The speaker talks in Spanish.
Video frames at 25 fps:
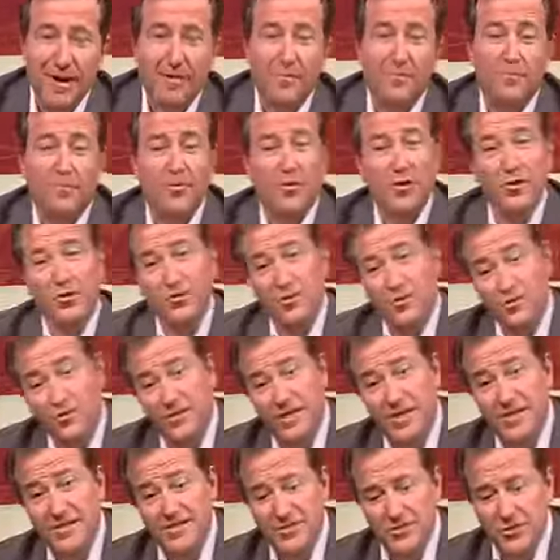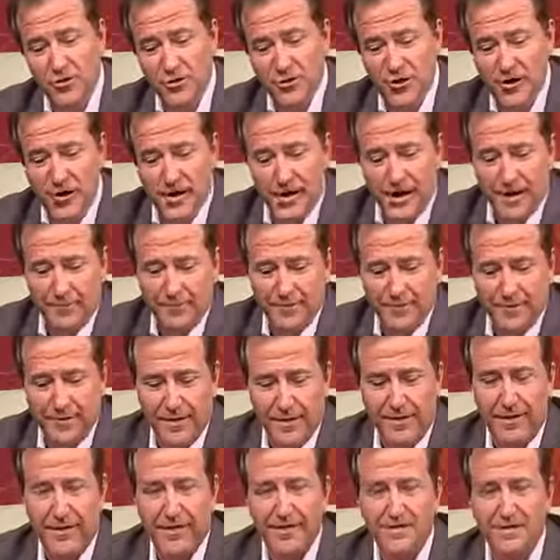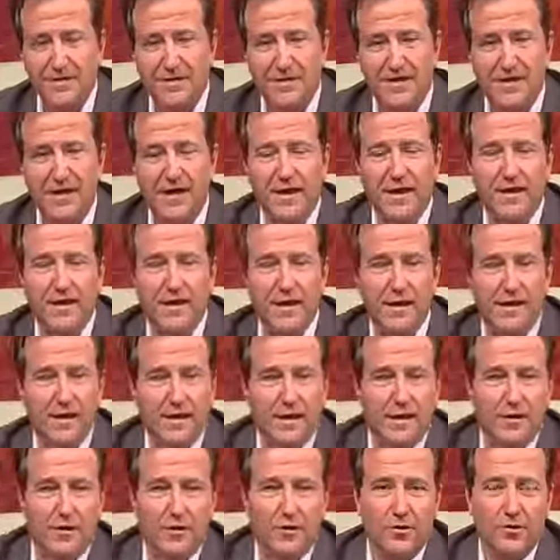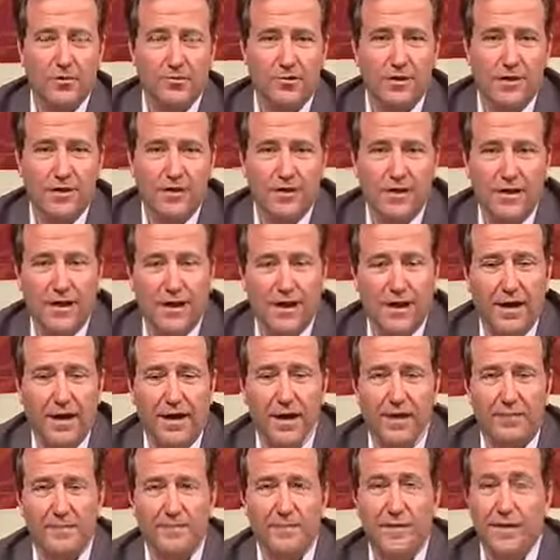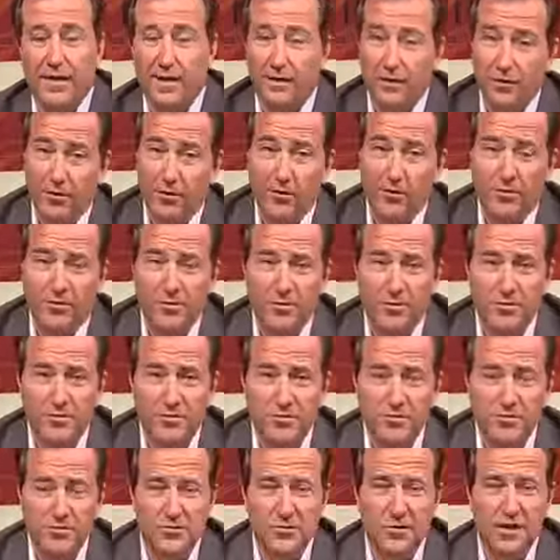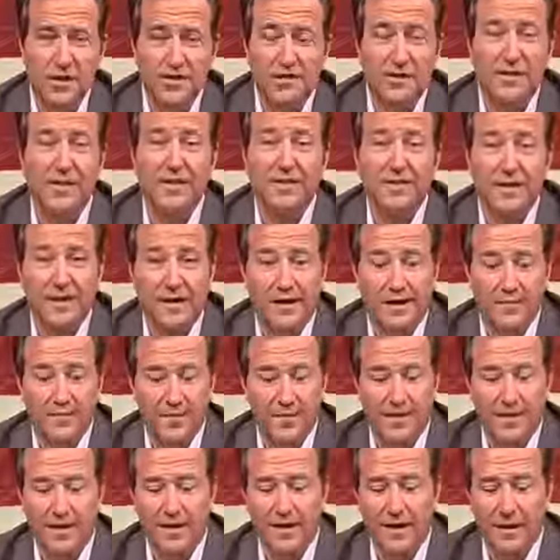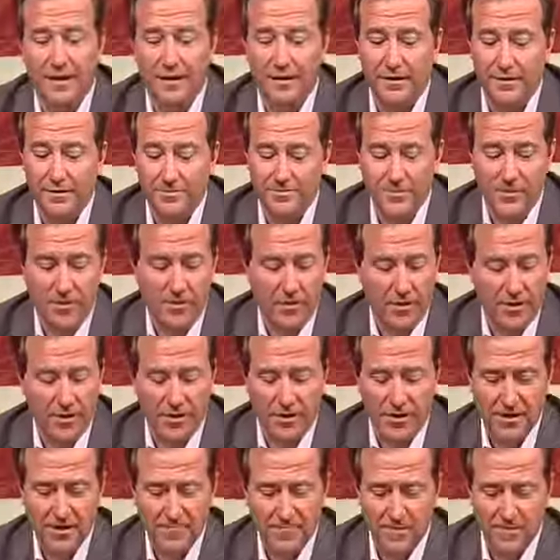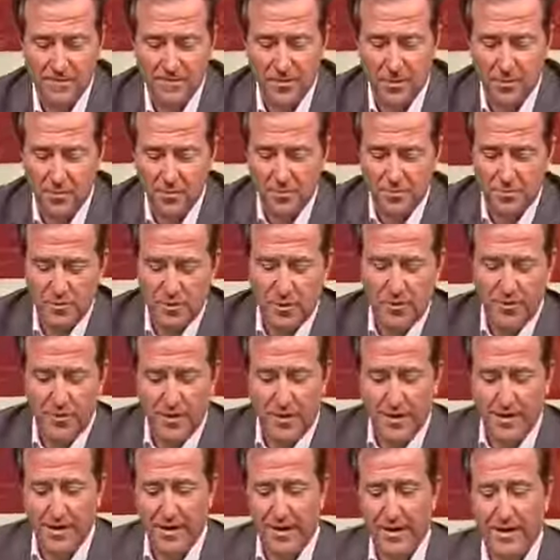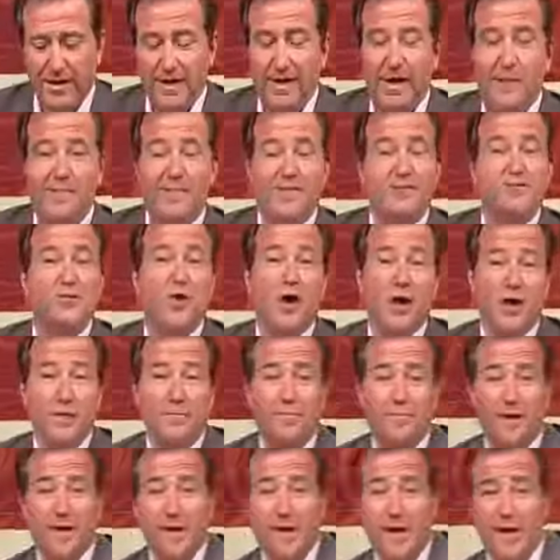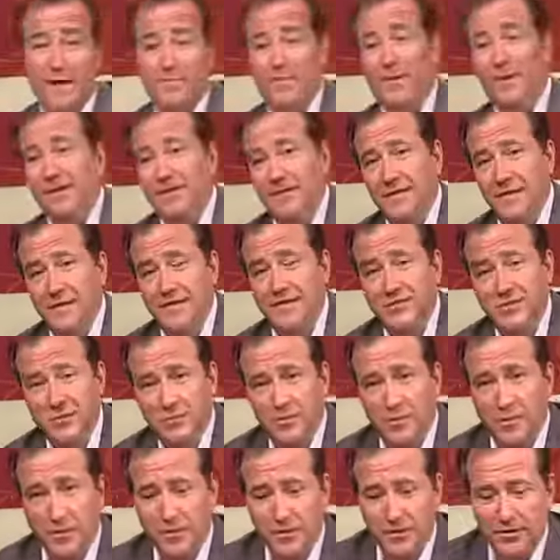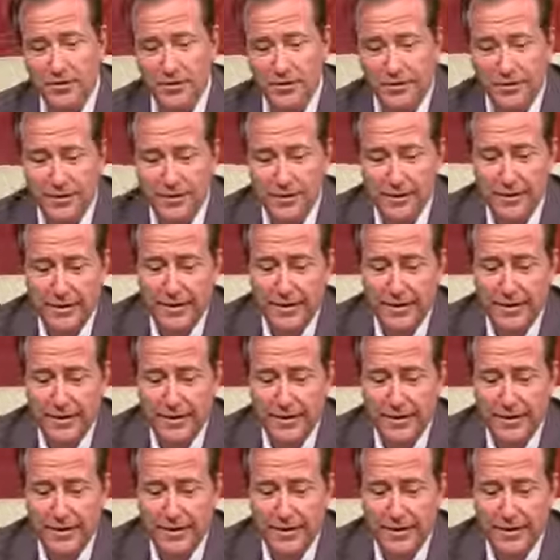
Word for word: a hablar un poquito de historia. Decía Santillana que el que no tiende a, que no conoce su historia, tiende a repetirla. Espero que no les pase lo mismo que le pasó a, Hipatia en su momento,